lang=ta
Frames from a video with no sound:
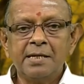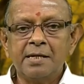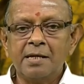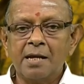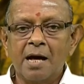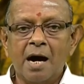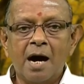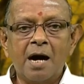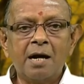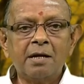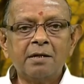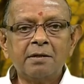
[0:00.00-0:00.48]

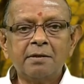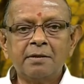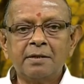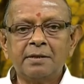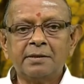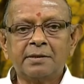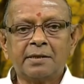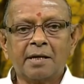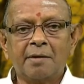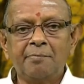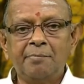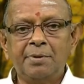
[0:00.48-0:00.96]
நானும்
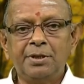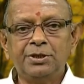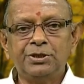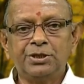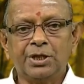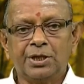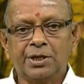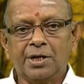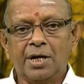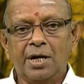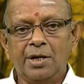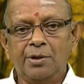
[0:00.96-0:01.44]
என் தம்பி
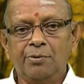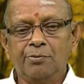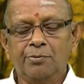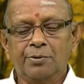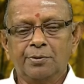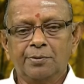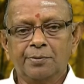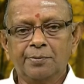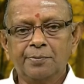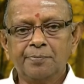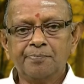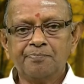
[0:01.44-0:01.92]

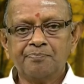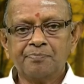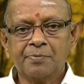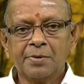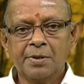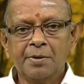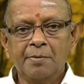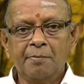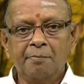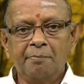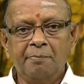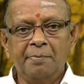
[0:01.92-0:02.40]
ஜடாயுவும்
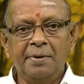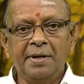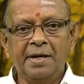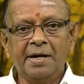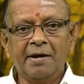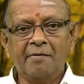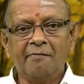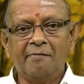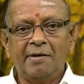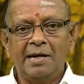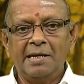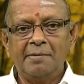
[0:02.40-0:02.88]

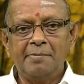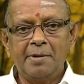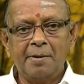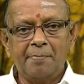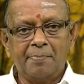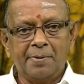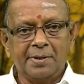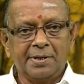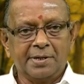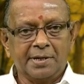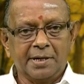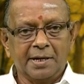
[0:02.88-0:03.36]
மிக வலிமை
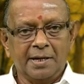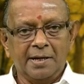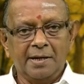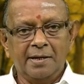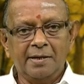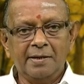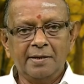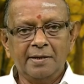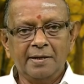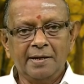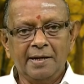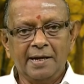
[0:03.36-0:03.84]
பெற்ற
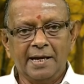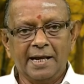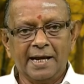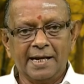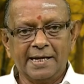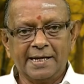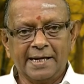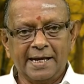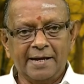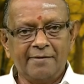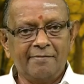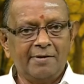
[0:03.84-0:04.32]

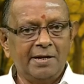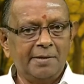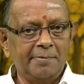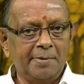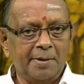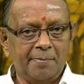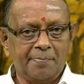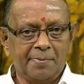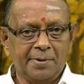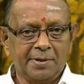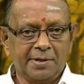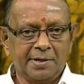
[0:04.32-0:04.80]
இறக்கை
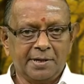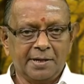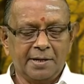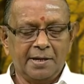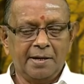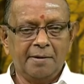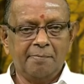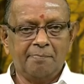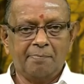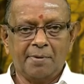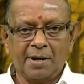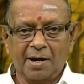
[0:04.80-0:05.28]
வலிமை பெற்ற
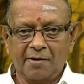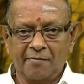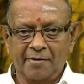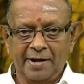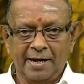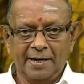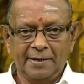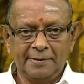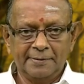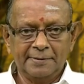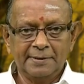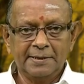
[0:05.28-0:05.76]

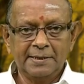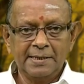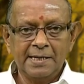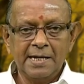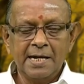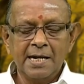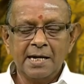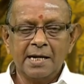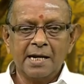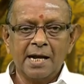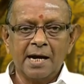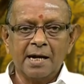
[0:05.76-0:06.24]
பறவைகள்
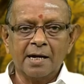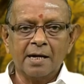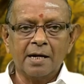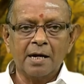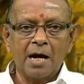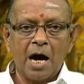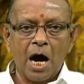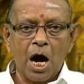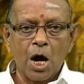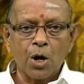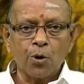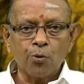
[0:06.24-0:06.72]
நாங்கள்
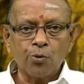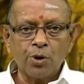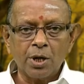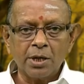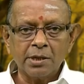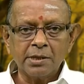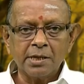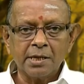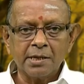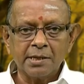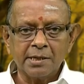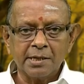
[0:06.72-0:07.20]

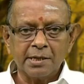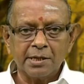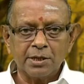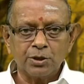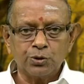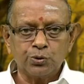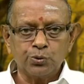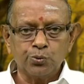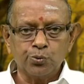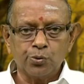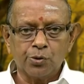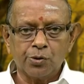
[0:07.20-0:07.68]
அருணன் என்கின்ற
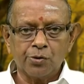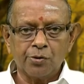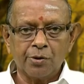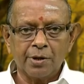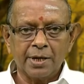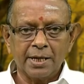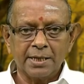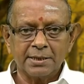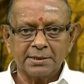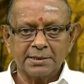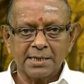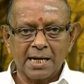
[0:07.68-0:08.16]

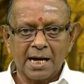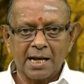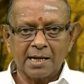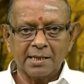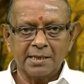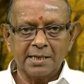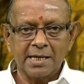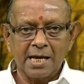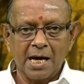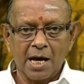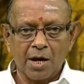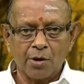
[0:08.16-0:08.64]
சூரியனுடைய
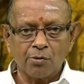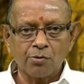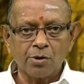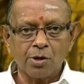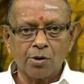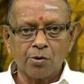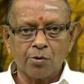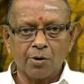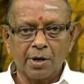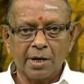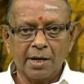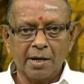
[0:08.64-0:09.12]
சாரதி
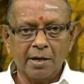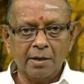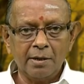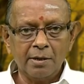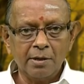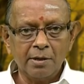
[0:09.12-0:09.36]
அருணனுடைய